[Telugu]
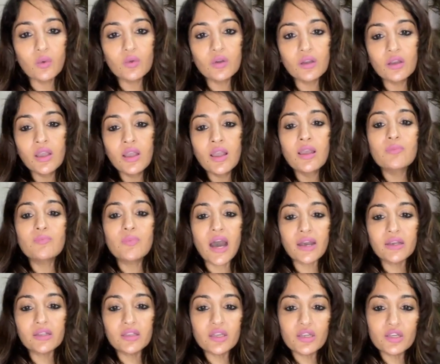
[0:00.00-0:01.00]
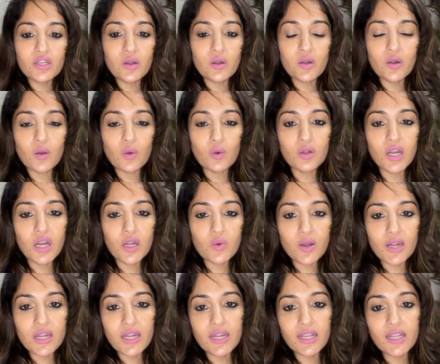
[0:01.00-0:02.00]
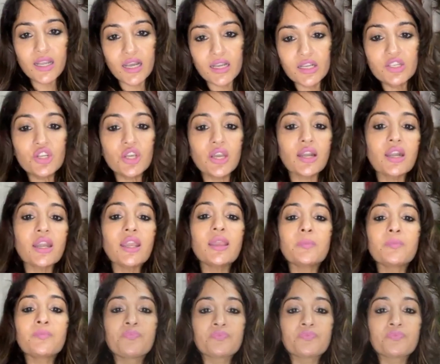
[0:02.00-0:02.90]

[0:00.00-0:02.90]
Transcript: రావు భారతదేశంలో ఉన్నటువంటి కల్చర్ని